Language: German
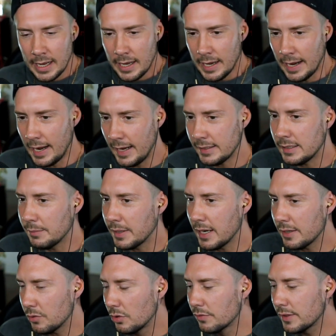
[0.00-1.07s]
ah, jemand
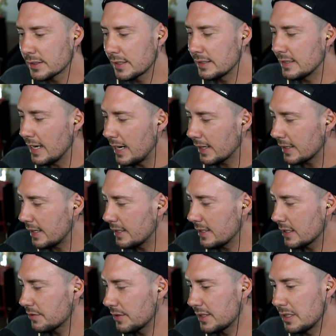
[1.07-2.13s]
hat irgendwas gesagt gegen
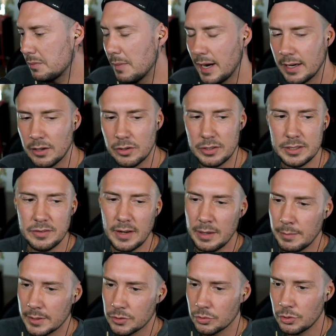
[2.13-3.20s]
das, was ich mache und ich war
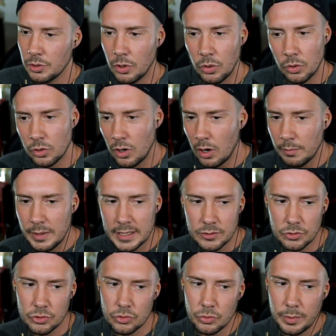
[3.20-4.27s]
immer so, yo, komm,
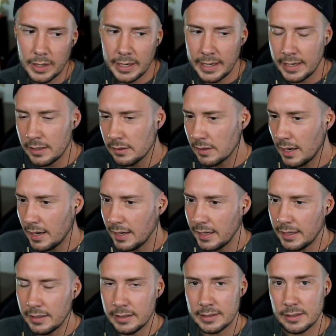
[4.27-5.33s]
lass uns drüber reden.
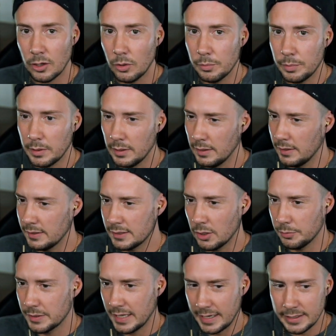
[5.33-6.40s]
Nein, ich glaube, äh, ich
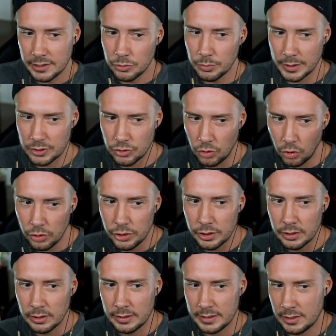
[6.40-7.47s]
glaube, ich kann dich
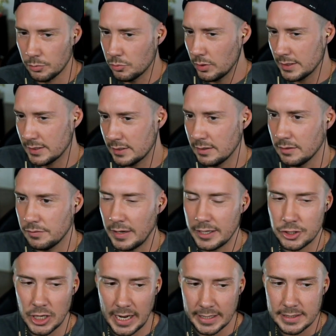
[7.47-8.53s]
überzeugen. Ich glaube, du hast eine
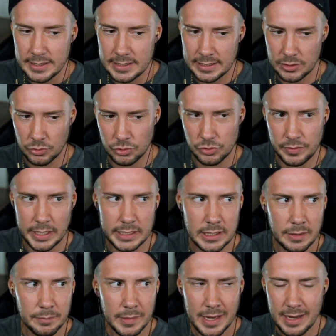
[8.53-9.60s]
falsche Ansicht und so
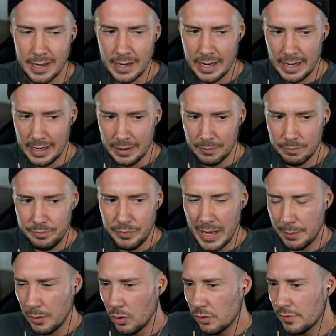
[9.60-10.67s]
weiter.
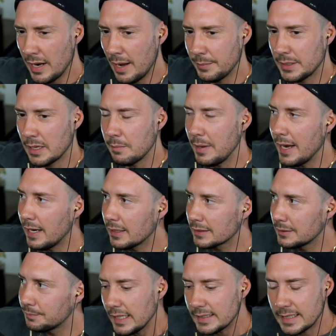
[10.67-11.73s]
Aber irgendwann habe ich
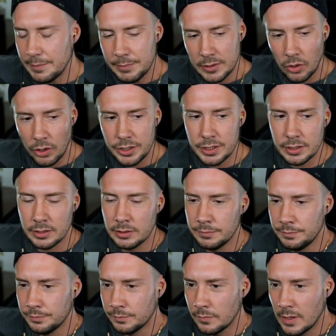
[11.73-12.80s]
gemerkt, es gibt Leute,
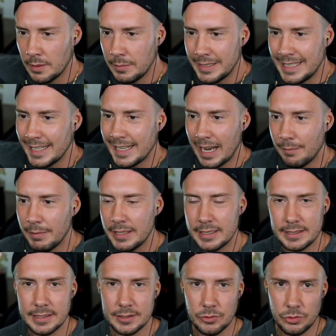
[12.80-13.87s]
mit denen kann man
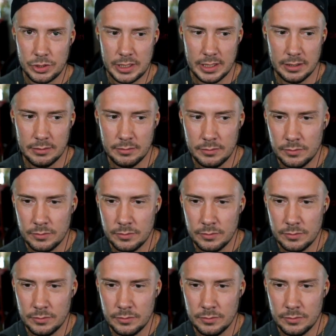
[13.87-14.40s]
nicht diskutieren.